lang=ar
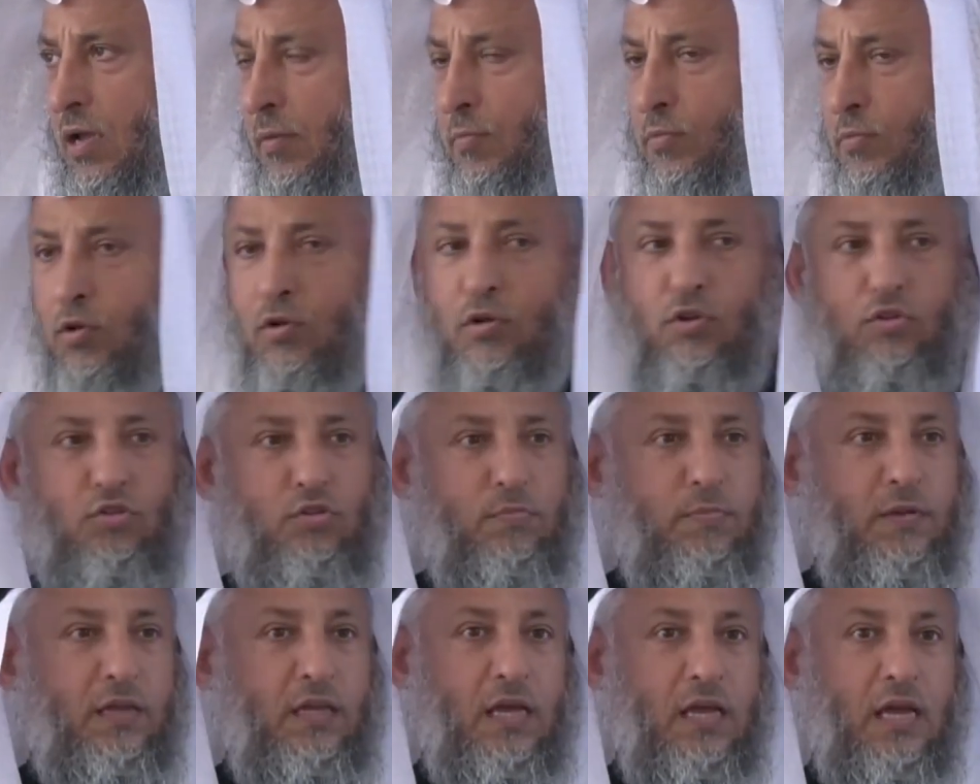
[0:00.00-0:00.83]
ابن
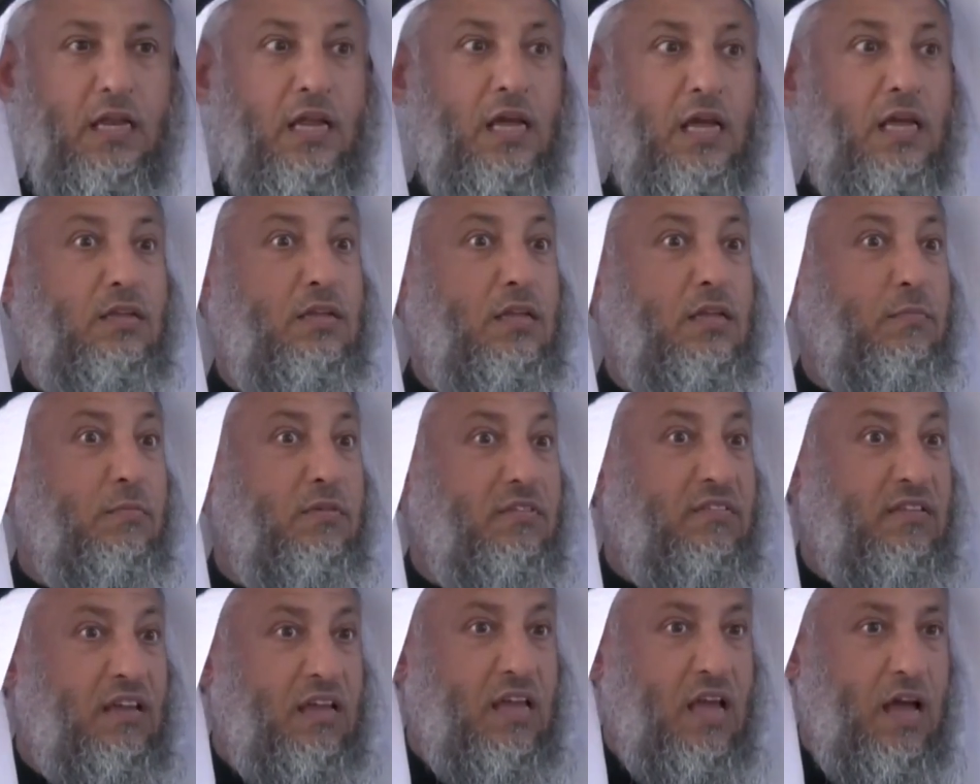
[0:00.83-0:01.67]
اللتبي أن يأتي
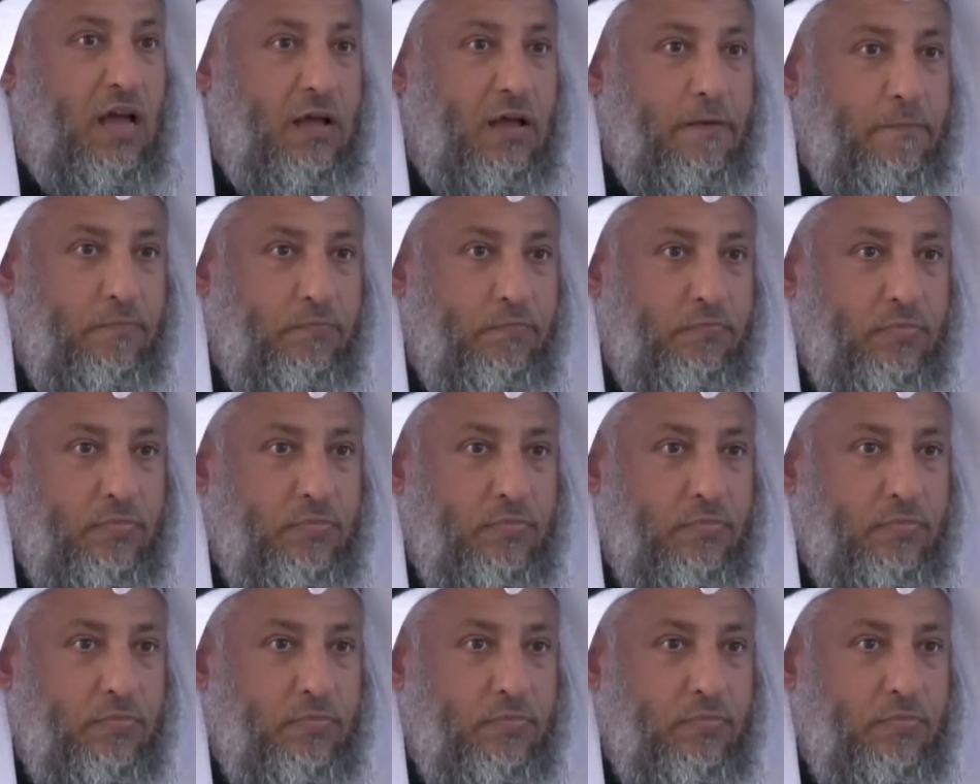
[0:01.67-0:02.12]
بالزكاة